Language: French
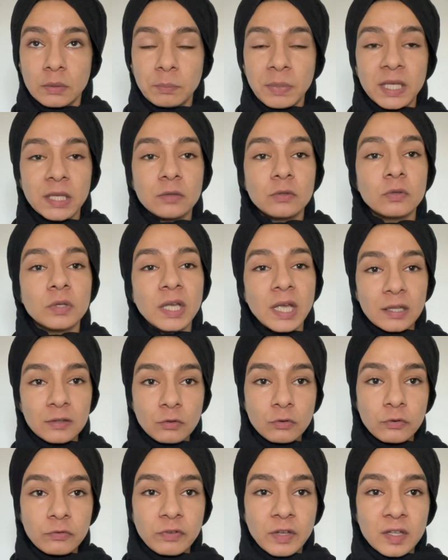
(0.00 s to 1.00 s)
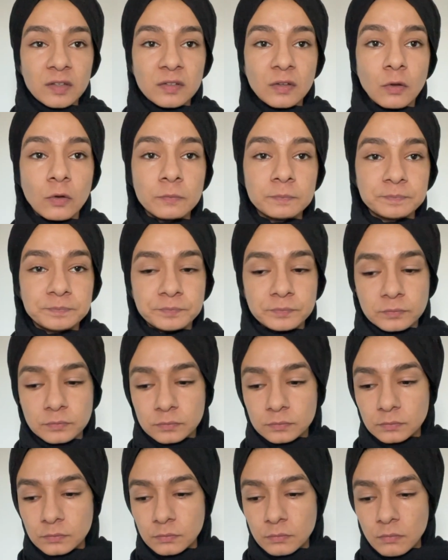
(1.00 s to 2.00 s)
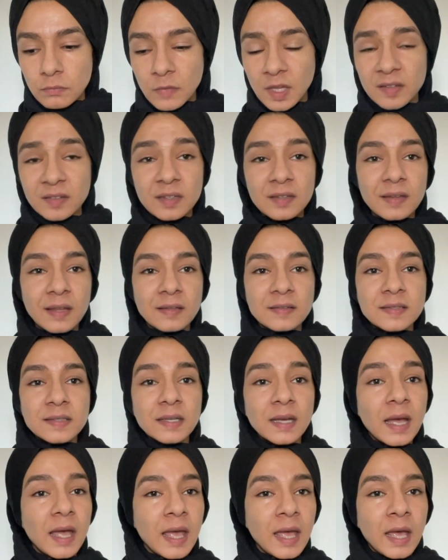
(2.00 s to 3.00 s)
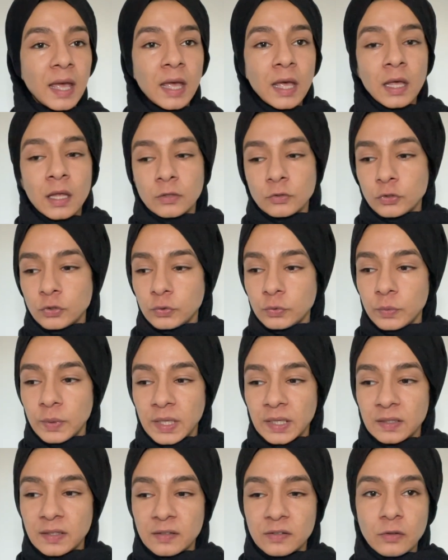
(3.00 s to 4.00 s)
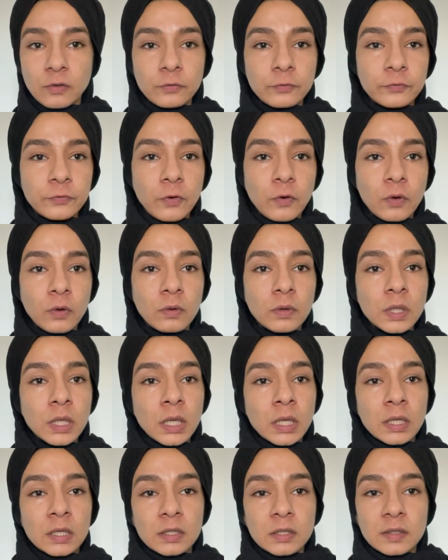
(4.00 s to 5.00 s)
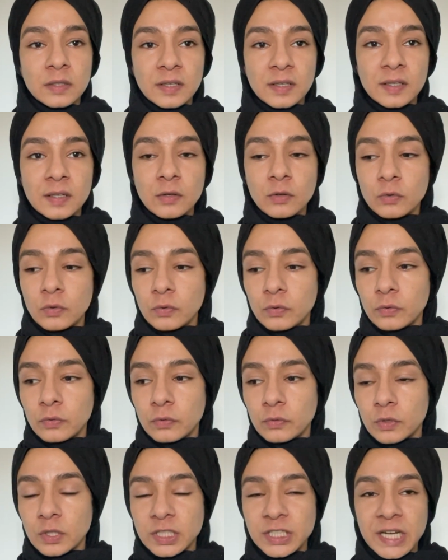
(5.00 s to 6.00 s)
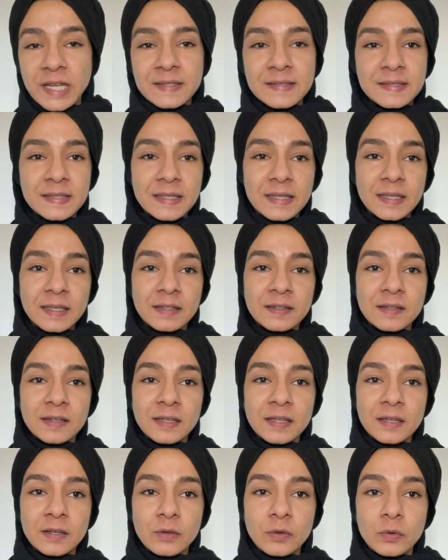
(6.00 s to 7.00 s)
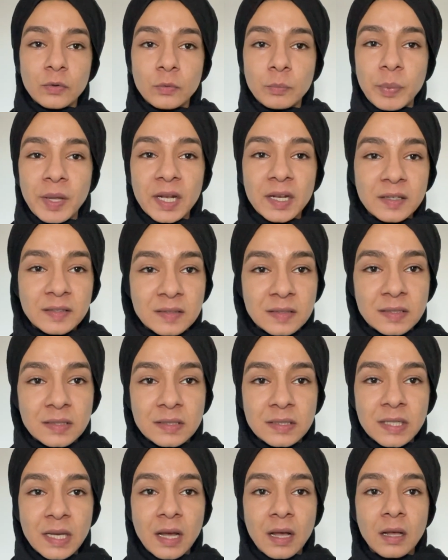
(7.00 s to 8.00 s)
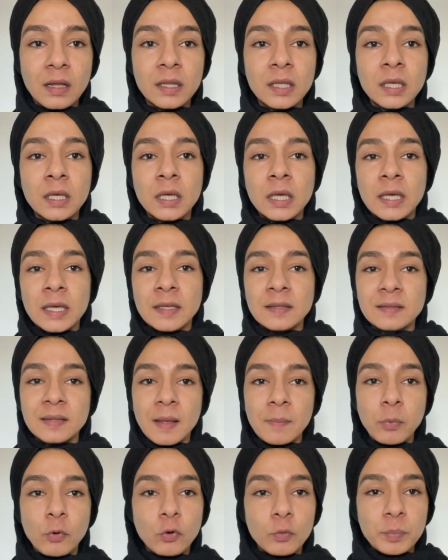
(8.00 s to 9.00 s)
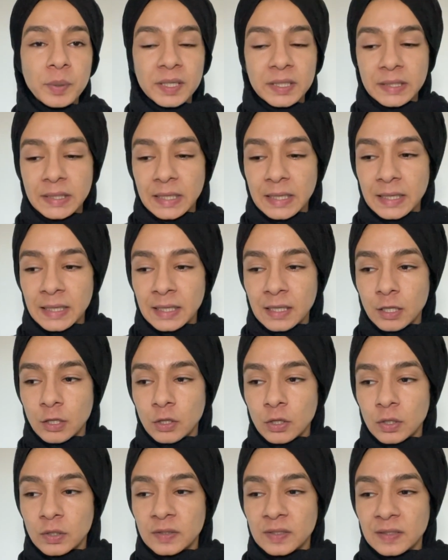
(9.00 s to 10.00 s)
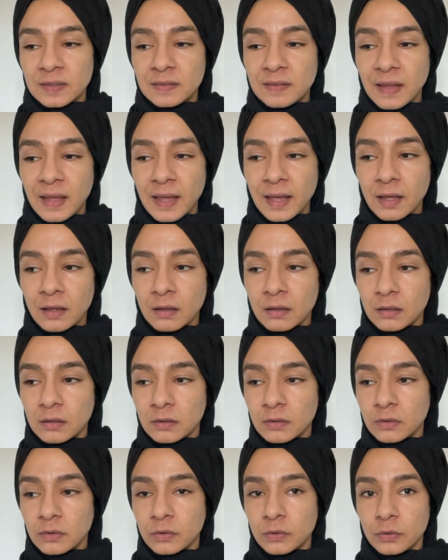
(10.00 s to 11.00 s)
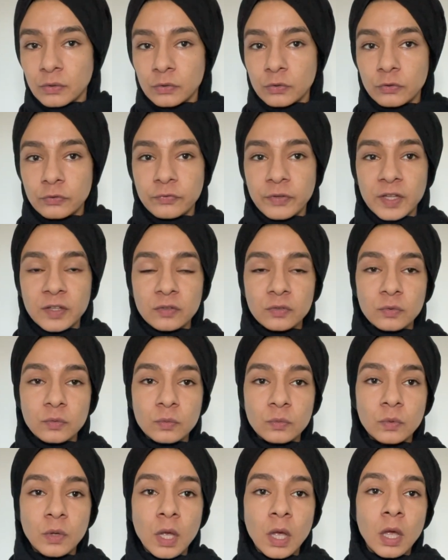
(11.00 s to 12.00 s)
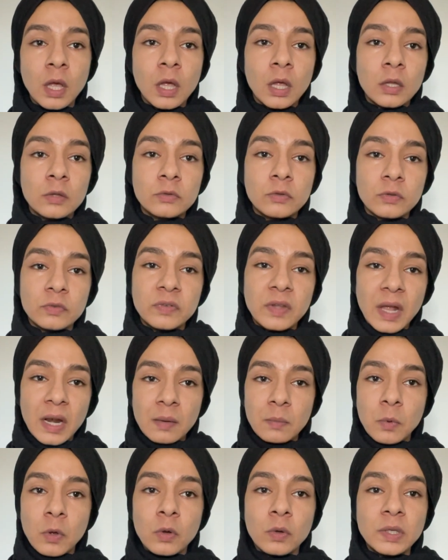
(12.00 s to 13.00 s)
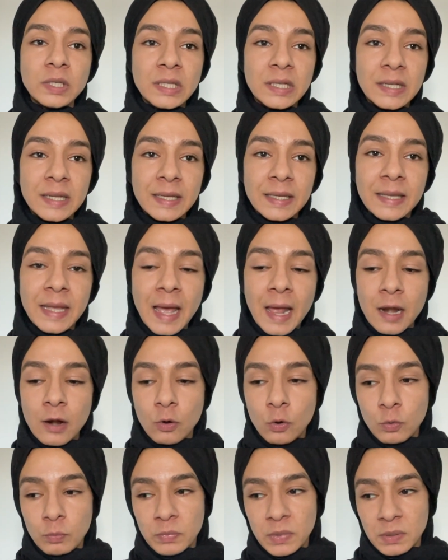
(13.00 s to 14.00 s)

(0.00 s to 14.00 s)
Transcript: près de 80 ans, c'est-à-dire tuer des enfants, des, euh, chasser des euh, Palestiniens et s'approprier euh, des terres de façon totalement illégale au